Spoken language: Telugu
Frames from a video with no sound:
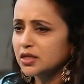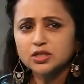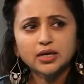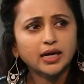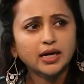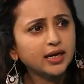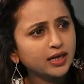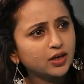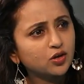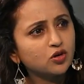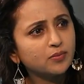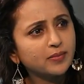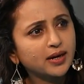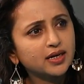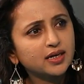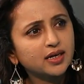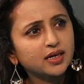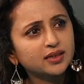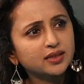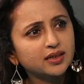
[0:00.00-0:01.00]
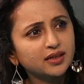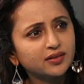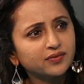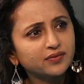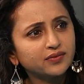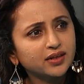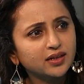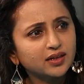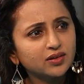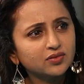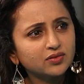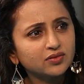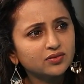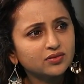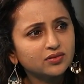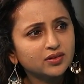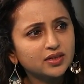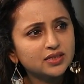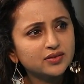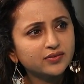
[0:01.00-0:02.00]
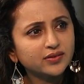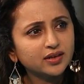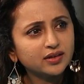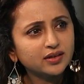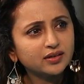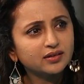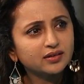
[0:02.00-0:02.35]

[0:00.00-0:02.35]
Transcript: చాలా ఎక్కువ మాట్లాడతాడని విన్నాను నిజమా